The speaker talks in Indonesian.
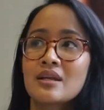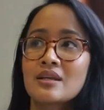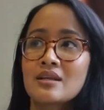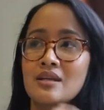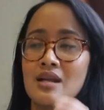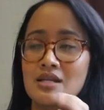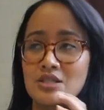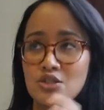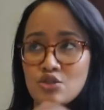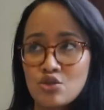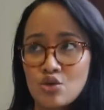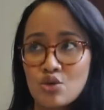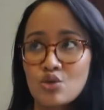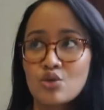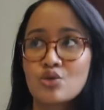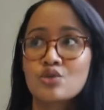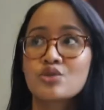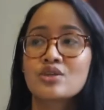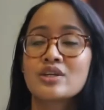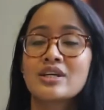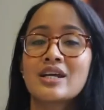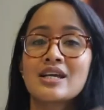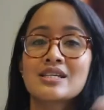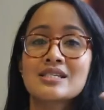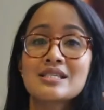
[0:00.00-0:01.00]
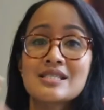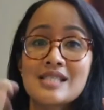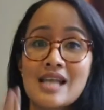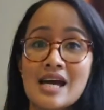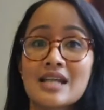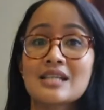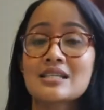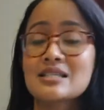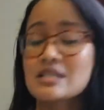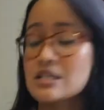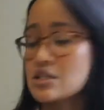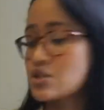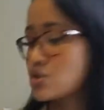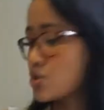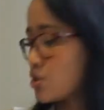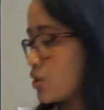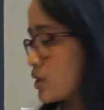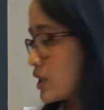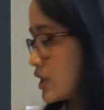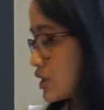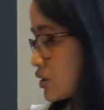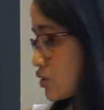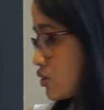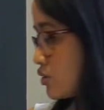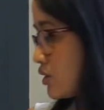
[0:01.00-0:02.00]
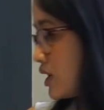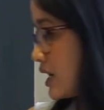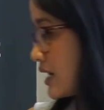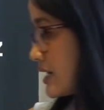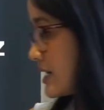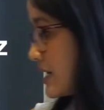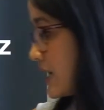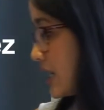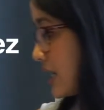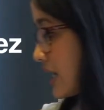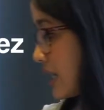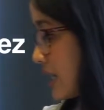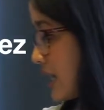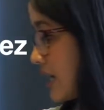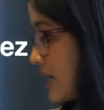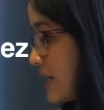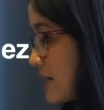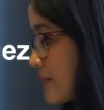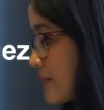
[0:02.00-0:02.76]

Narciso Rodriguez Narciso itu adalah